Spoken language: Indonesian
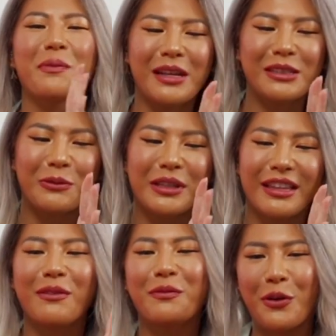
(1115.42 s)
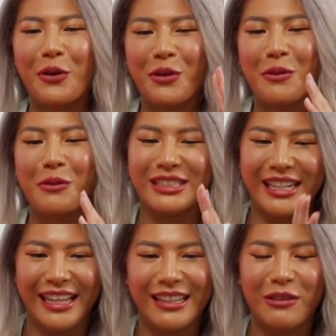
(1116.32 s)
itu pas when that photo were
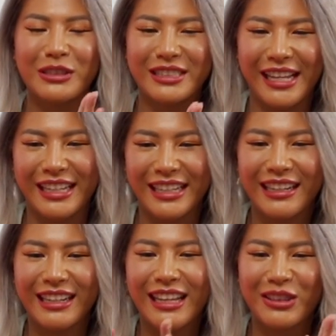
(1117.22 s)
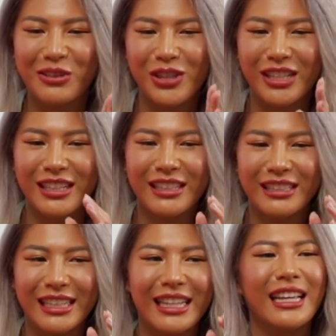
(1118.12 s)
take was taken itu
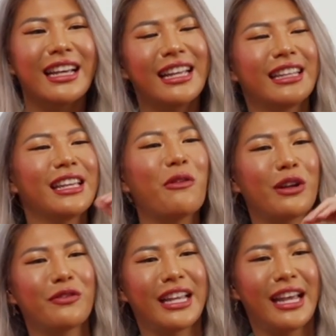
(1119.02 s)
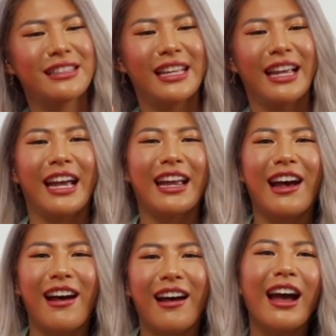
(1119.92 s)
jadi intinya one of the guest yang
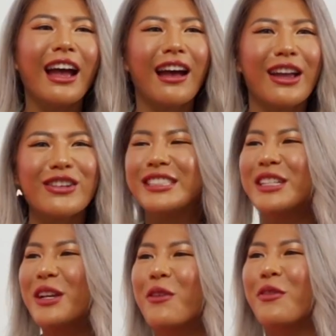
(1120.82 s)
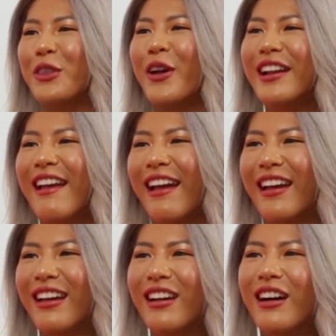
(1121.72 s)
kayak ah ayo sini gue fotoin deh.
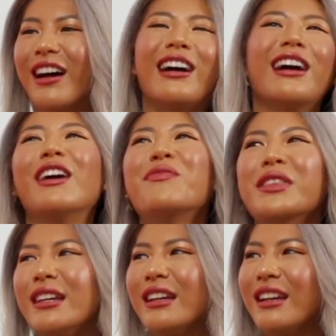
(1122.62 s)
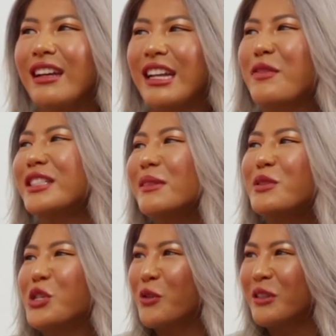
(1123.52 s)
Hmm. Uh, give us
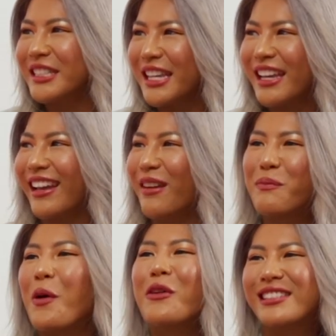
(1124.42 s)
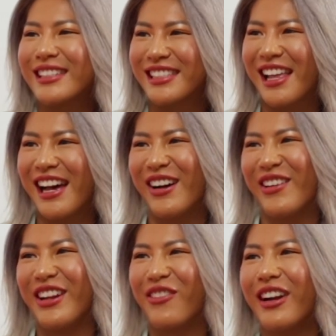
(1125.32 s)
some juicy poses
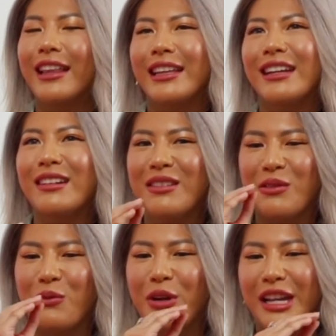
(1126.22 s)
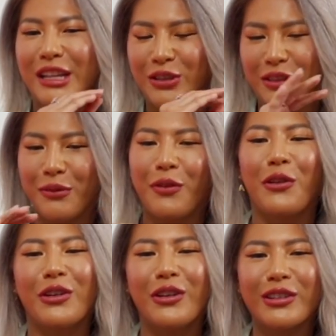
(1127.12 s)
lah whatever hmm. and then hmm. we took the
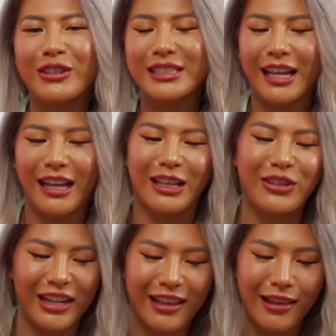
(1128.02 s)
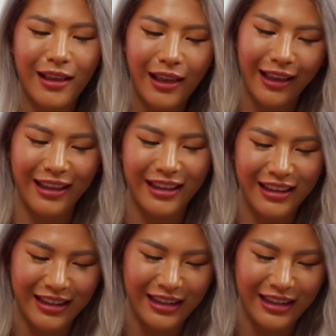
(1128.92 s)
photo terus kayak gitu lihat eh